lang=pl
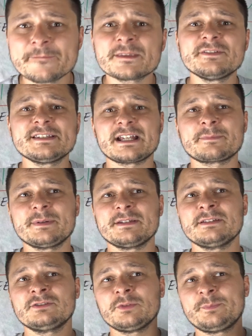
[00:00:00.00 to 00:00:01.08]
więc
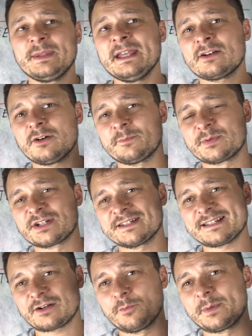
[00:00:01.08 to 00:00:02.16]
jakby dopiero przy
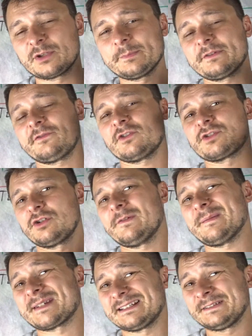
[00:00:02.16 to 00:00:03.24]
zakupie, dopiero w koszyku
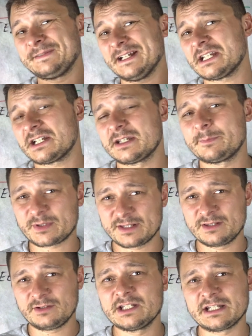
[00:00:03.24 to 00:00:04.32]
wam się te
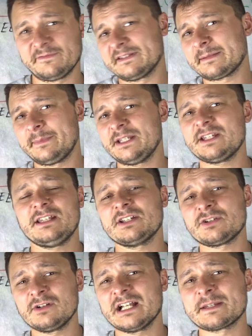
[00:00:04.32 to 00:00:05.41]
23% dolicza, więc jak będziecie
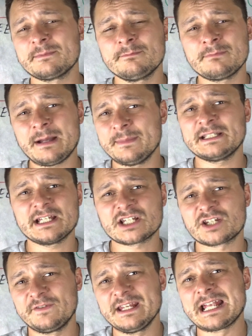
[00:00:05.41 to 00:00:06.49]
naciągać mamy na
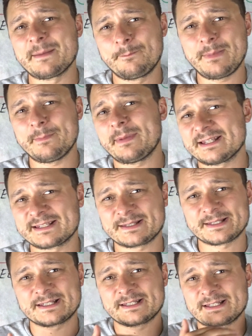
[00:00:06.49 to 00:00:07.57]
świnkę Pepe
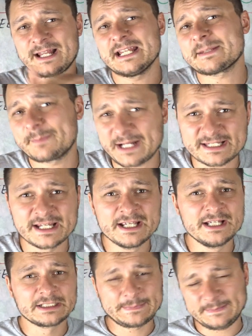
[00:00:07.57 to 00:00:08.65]
z AliExpress,
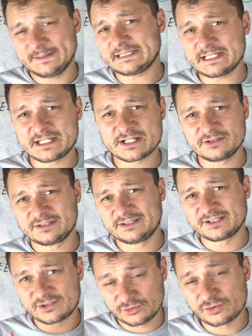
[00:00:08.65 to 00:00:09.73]
to pamiętajcie, że do
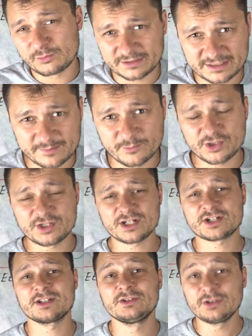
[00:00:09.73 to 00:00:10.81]
tych 100 zł musicie
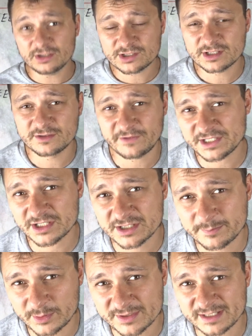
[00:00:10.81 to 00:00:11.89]
jeszcze doliczyć
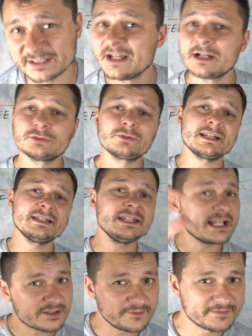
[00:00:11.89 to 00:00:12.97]
23%, które
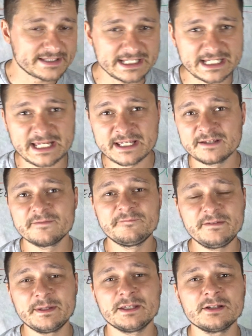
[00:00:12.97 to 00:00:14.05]
nie są w cenie
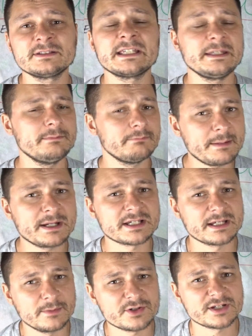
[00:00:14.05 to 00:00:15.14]
wymienione i mama
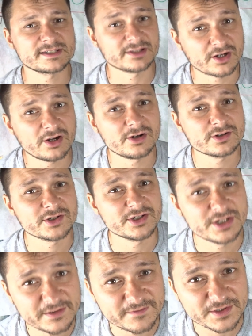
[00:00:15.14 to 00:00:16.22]
się może srogo
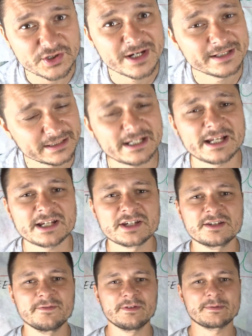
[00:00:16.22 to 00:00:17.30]
zdziwić. Tak jak ja się
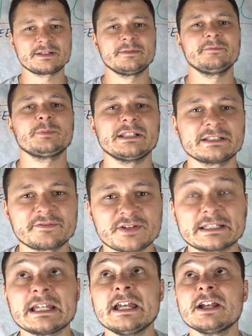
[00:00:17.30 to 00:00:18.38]
zdziwiłem, że ten podatek
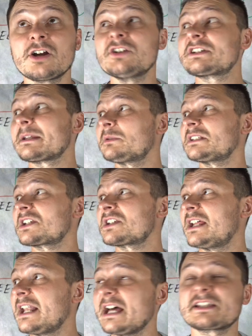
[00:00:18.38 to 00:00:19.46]
wszedł. Kończę, bo
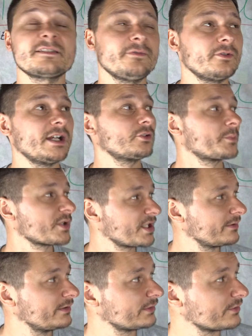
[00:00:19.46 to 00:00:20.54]
zaczyna lać i w ogóle jak tu
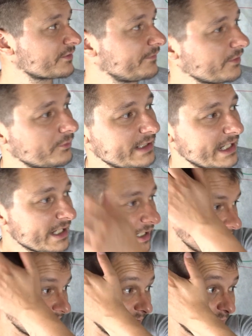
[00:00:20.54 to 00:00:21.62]
przyszedłem to już w ogóle,
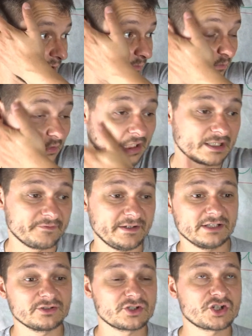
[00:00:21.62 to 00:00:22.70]
zanim siadłem do
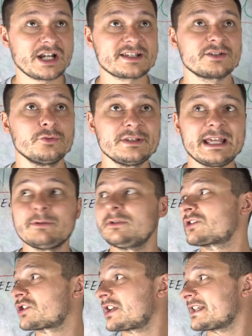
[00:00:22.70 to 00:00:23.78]
nagrywania to trzy razy lunęło,
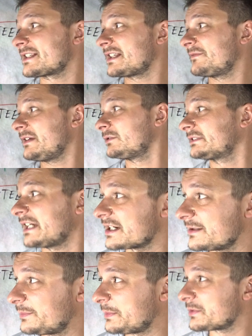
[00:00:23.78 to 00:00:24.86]
trzy razy zawiało tak,
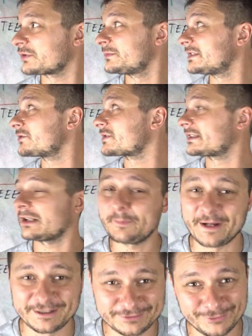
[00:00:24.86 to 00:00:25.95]
że po prostu mi zaczął
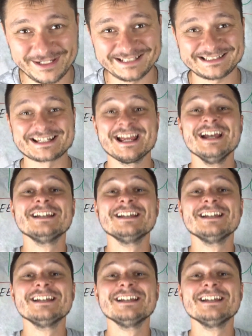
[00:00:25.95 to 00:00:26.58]
steropian tu latać.